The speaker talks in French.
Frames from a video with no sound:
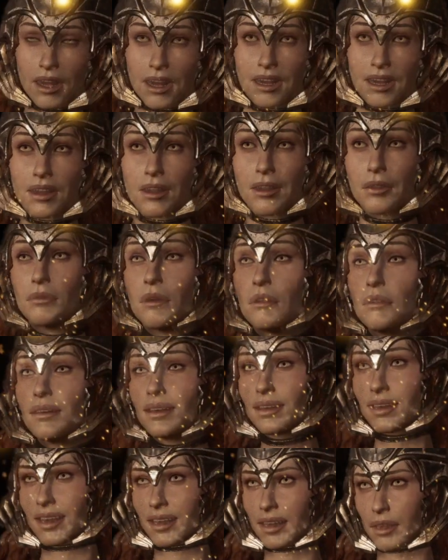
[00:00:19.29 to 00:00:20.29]
de l'héritière
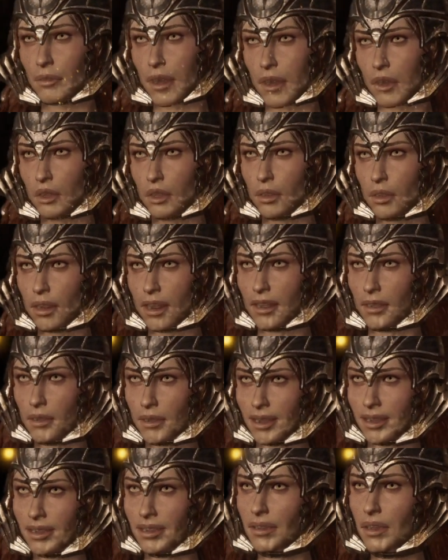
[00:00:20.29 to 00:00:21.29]
est d'apporter
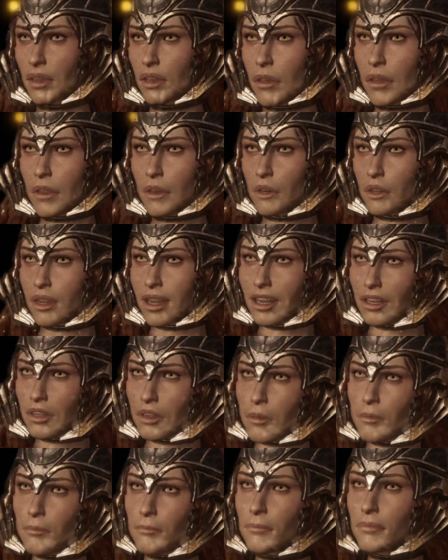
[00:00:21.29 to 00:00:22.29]
la vie là où
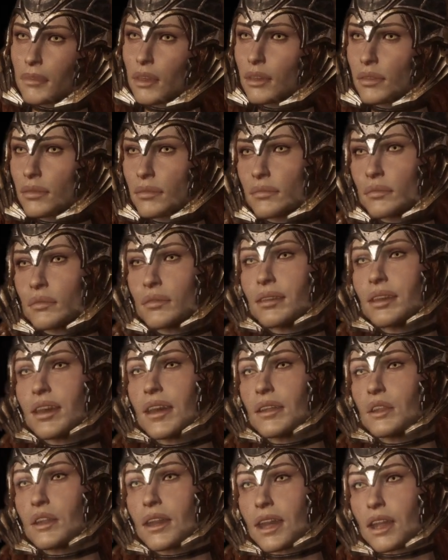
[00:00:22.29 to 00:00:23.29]
régnait la mort.
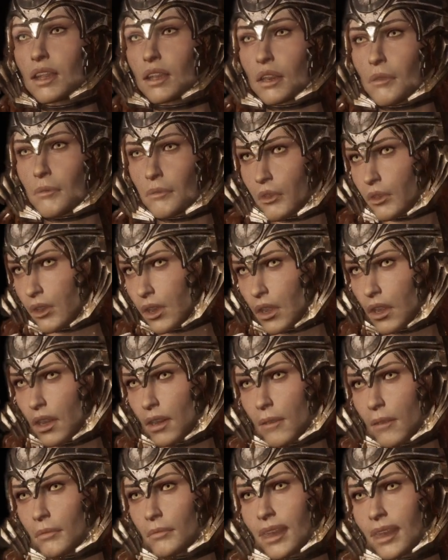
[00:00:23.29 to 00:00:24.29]
Et la tienne t'impose
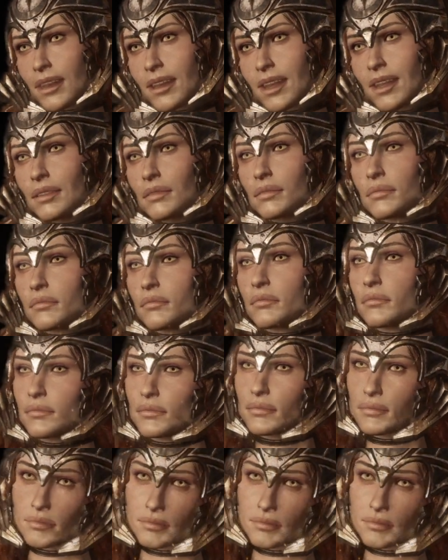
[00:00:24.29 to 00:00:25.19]
d'endurer les pertes.